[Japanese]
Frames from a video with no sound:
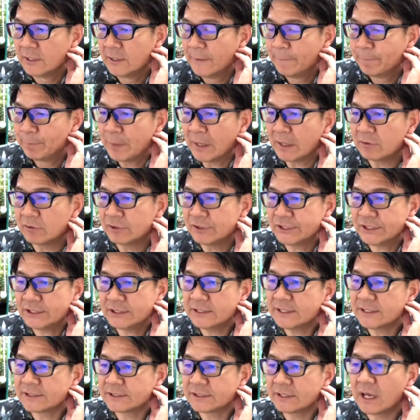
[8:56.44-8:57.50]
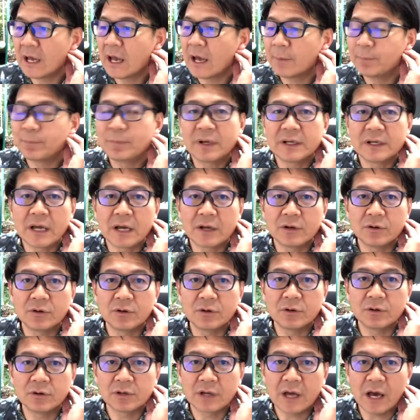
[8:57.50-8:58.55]
なんか不思議ですねやっぱりあ
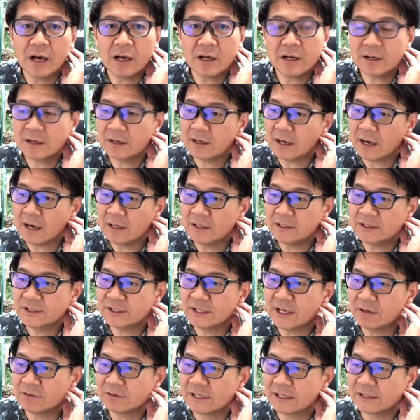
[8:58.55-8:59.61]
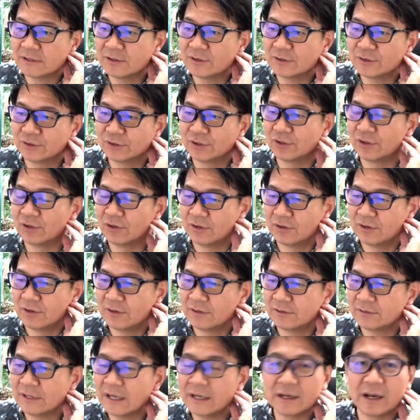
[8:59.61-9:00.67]
の100回近くなってくると
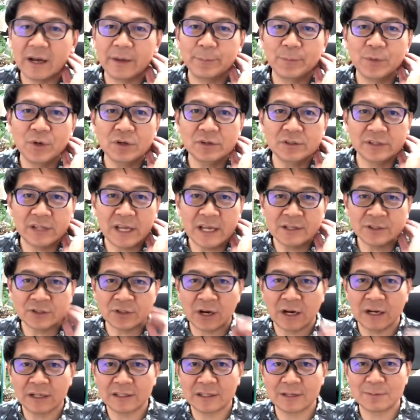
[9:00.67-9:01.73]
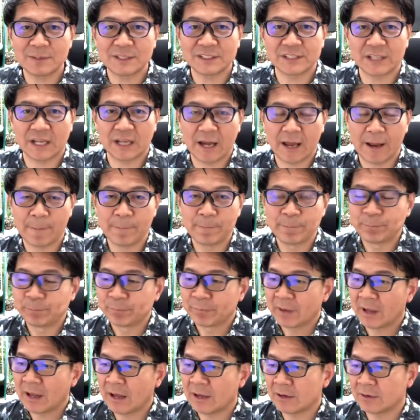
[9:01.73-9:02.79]
なんか妙にテンション上がってきましてね
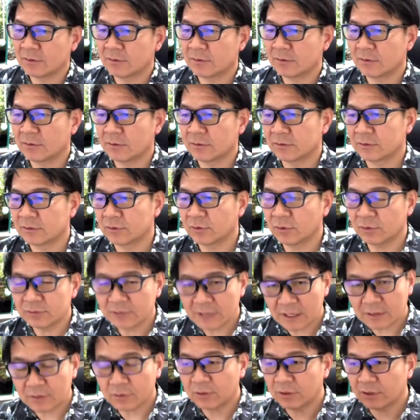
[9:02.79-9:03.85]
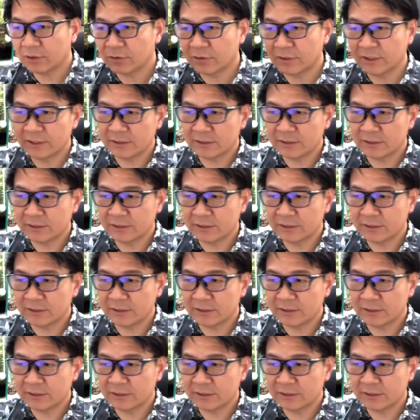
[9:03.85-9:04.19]
あのどんなこれこれ